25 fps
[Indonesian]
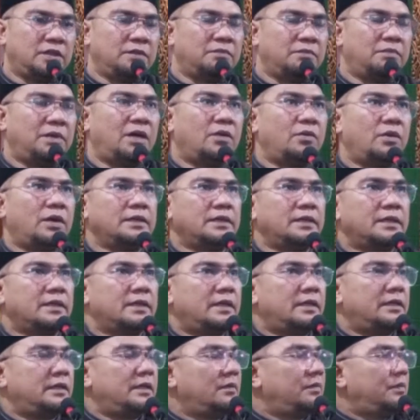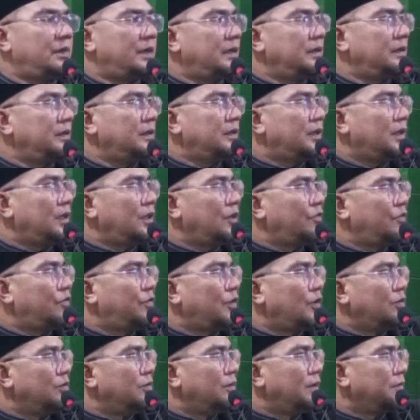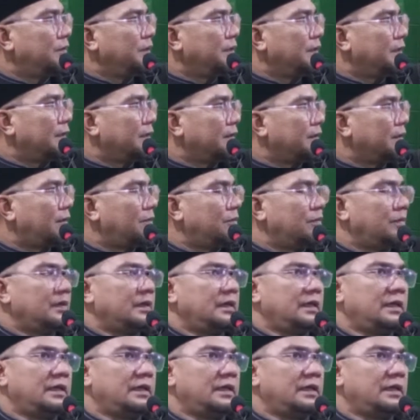dibawanya ke hadapan Khalifah Umar bin Khattab.